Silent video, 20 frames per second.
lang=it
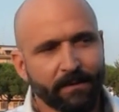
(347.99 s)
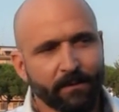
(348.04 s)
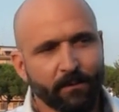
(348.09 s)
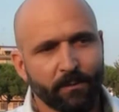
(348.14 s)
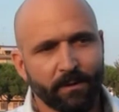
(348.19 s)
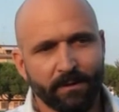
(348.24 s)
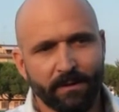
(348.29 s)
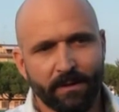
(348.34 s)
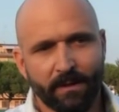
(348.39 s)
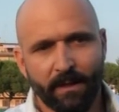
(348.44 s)

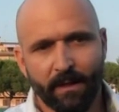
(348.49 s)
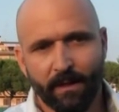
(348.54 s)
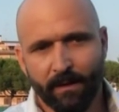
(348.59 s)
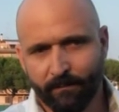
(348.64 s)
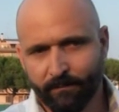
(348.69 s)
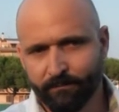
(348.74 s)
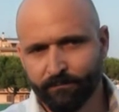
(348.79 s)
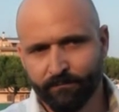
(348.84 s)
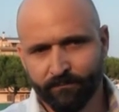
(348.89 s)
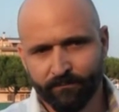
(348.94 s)
Quindi
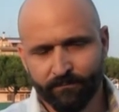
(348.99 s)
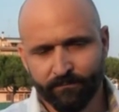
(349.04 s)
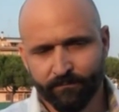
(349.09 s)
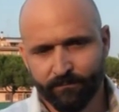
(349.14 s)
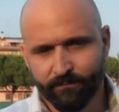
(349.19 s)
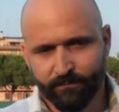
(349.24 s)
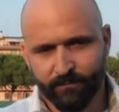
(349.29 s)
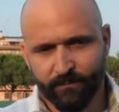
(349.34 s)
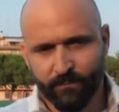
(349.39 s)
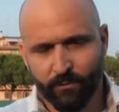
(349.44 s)
mh,
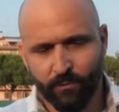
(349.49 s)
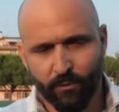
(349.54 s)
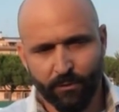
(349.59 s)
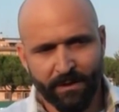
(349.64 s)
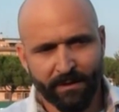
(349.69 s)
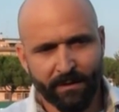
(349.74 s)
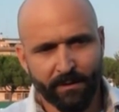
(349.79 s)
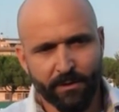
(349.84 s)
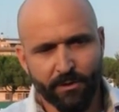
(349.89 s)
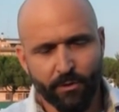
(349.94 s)

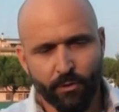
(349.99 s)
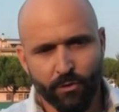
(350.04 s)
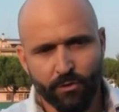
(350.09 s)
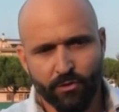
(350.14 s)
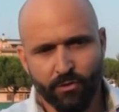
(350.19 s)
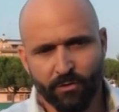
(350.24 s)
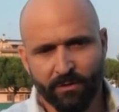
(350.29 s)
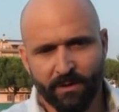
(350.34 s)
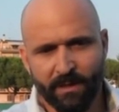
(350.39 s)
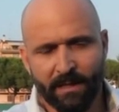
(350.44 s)
tornando al
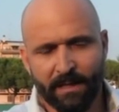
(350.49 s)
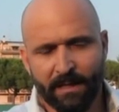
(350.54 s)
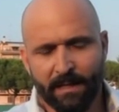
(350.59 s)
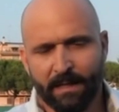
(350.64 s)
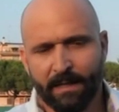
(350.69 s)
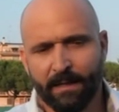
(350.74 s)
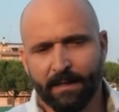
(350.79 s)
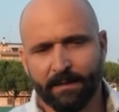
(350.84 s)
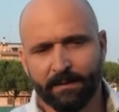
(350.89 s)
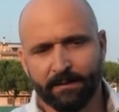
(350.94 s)
discorso
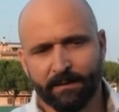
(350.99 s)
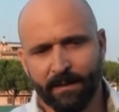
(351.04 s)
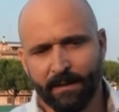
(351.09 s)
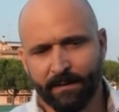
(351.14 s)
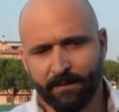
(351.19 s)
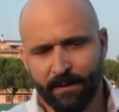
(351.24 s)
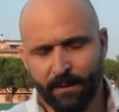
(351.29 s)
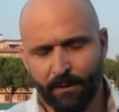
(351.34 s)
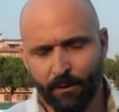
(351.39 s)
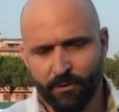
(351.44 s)
della, del,
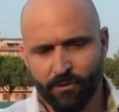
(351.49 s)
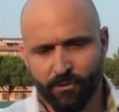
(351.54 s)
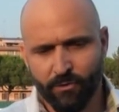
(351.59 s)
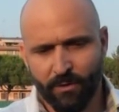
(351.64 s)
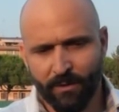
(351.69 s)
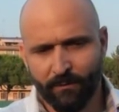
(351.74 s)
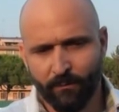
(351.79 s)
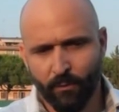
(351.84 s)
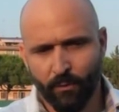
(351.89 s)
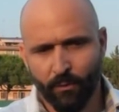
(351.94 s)
del, nostro
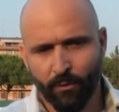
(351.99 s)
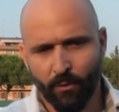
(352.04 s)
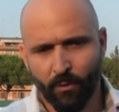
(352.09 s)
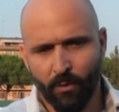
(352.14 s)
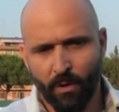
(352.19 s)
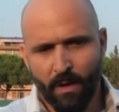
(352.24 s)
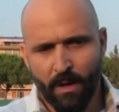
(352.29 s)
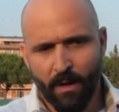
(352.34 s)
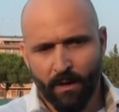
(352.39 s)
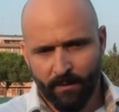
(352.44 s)

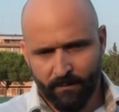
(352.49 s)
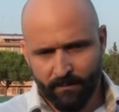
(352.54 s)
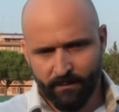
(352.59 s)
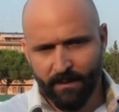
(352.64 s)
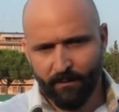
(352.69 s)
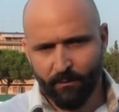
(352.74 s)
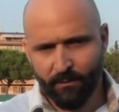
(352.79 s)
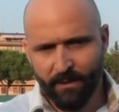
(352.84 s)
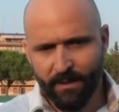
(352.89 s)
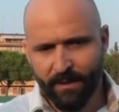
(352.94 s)
lavoro,
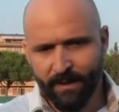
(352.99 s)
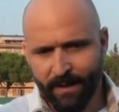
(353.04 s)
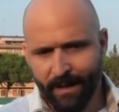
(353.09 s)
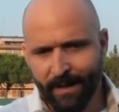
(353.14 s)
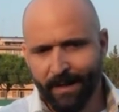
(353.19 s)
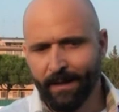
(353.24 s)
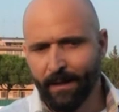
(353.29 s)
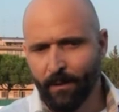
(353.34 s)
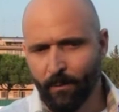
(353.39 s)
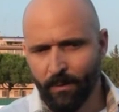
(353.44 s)
devo dire che
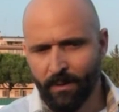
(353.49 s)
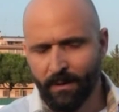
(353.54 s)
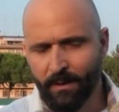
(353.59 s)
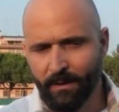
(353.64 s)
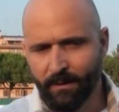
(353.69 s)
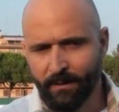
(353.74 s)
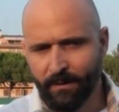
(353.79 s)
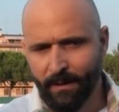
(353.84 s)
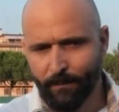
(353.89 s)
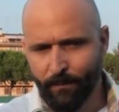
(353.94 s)
anche
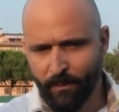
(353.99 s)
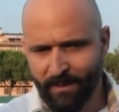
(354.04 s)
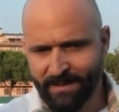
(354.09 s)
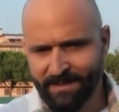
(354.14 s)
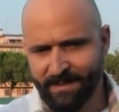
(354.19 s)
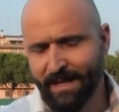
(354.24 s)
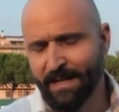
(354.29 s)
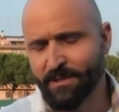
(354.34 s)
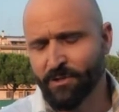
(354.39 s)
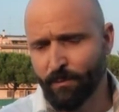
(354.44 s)
qui nel
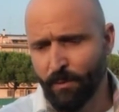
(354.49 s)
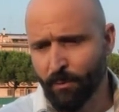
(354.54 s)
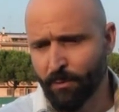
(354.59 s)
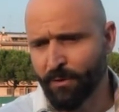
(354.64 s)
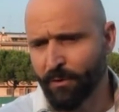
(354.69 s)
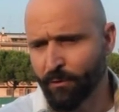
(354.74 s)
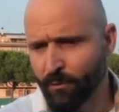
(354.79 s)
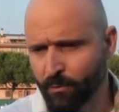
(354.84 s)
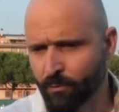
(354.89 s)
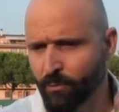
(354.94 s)
Pomezza Calcio abbiamo
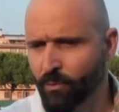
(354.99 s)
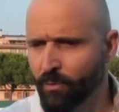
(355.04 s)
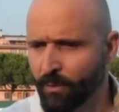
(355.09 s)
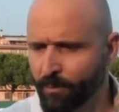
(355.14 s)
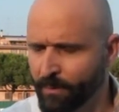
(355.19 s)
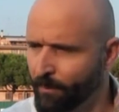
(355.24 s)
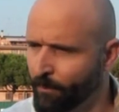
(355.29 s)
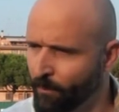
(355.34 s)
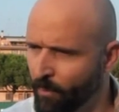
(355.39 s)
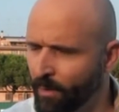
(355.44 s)
trovato comunque
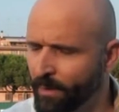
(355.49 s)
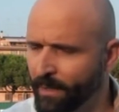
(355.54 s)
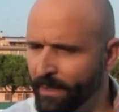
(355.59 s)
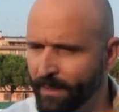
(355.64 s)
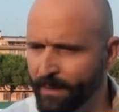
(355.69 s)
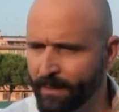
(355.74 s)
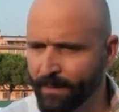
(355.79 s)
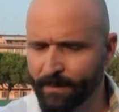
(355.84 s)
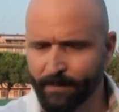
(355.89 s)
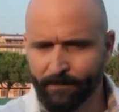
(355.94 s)
una
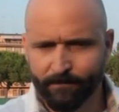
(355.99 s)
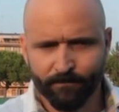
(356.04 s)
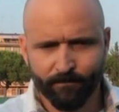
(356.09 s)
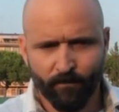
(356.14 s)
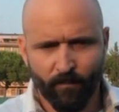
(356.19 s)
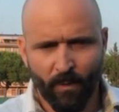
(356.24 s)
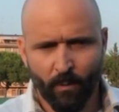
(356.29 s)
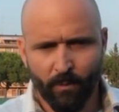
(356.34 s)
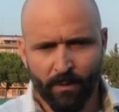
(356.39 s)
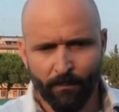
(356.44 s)
buona,
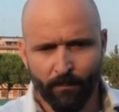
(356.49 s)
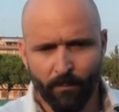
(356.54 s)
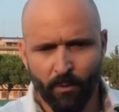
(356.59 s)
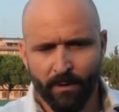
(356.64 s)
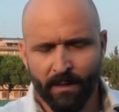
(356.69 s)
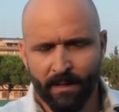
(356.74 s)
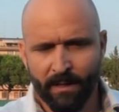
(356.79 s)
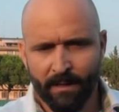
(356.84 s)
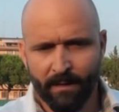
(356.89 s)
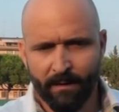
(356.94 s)
una
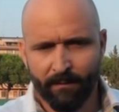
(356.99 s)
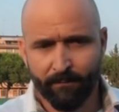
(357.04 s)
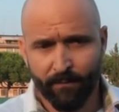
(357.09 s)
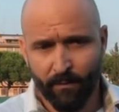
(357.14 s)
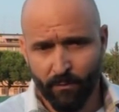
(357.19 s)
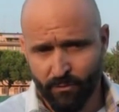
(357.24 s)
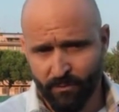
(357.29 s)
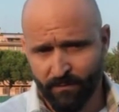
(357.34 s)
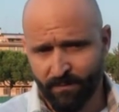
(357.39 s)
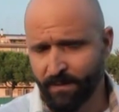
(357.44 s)
buona
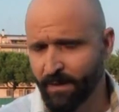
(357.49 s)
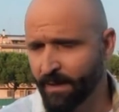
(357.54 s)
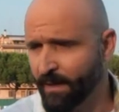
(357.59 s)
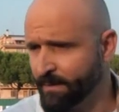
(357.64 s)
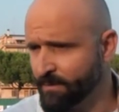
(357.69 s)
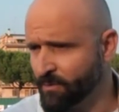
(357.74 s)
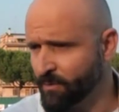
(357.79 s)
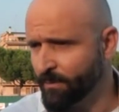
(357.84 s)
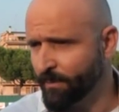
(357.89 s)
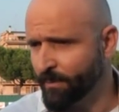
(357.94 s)
filosofia
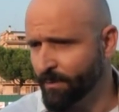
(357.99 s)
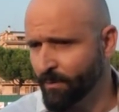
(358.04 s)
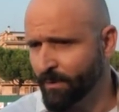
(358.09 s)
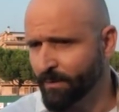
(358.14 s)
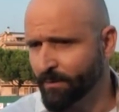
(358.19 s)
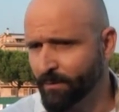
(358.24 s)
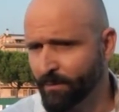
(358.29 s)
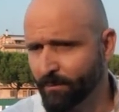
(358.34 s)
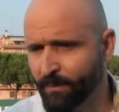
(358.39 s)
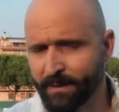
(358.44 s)
insomma, per
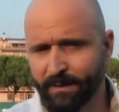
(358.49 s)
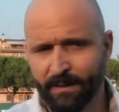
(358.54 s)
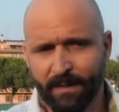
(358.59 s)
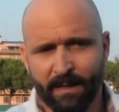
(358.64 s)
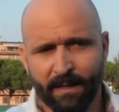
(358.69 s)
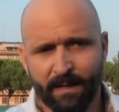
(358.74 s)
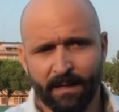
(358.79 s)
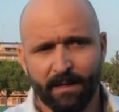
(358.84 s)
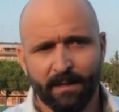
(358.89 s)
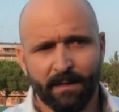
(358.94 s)
quanto
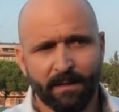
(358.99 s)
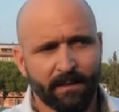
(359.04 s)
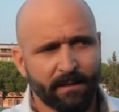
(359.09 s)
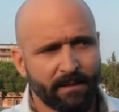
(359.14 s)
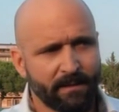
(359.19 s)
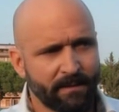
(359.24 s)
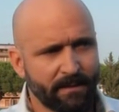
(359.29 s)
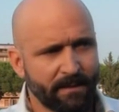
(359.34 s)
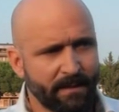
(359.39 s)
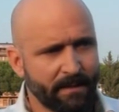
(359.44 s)
riguarda
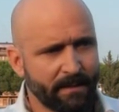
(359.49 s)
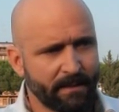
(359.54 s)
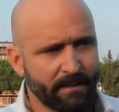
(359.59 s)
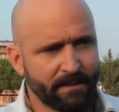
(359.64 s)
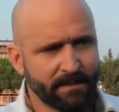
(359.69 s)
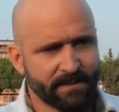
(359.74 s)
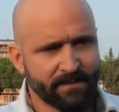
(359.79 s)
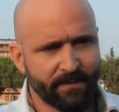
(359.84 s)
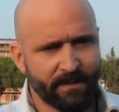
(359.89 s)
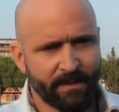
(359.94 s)
la,
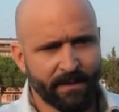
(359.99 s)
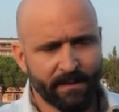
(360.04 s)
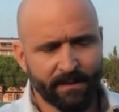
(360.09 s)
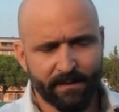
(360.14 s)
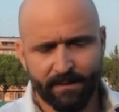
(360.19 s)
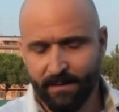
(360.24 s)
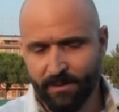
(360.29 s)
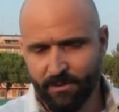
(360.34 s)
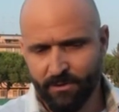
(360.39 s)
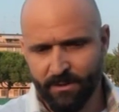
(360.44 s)
la sfera
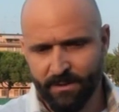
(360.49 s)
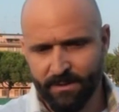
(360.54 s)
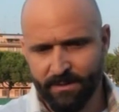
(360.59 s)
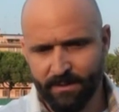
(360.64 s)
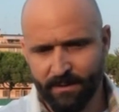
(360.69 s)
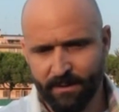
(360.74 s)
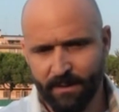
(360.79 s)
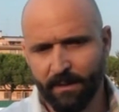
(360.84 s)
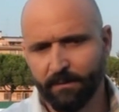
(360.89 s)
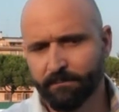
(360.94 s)

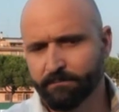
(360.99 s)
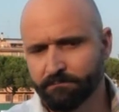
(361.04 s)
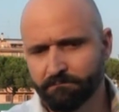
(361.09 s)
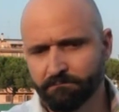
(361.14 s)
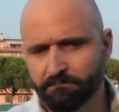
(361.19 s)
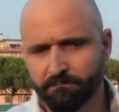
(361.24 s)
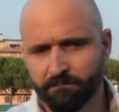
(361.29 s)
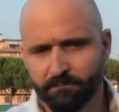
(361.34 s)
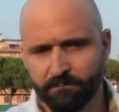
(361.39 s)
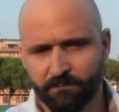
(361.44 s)
calcistica.
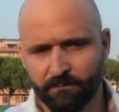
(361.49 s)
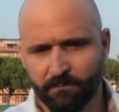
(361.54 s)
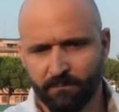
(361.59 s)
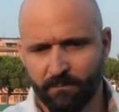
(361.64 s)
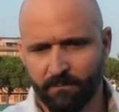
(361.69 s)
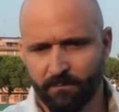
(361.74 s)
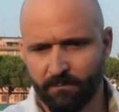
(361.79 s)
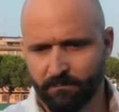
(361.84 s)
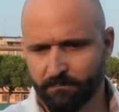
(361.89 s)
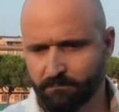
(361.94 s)

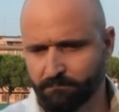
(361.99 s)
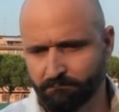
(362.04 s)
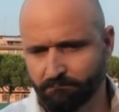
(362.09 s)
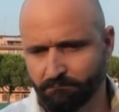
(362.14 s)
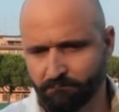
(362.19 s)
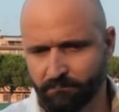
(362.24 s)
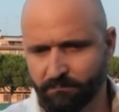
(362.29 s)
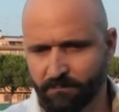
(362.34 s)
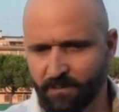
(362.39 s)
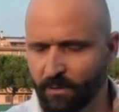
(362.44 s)
Mh,
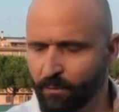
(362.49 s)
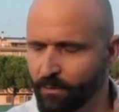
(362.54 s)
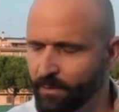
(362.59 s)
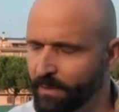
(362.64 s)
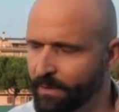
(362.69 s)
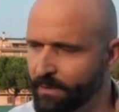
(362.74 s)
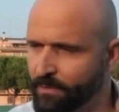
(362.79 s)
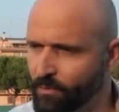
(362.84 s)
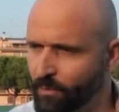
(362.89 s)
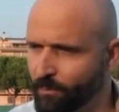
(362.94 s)
devo
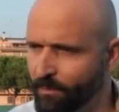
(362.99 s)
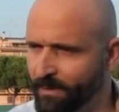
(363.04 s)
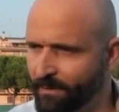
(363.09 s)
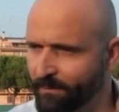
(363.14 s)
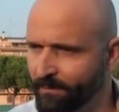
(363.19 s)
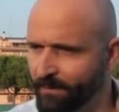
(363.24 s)
dire insomma alla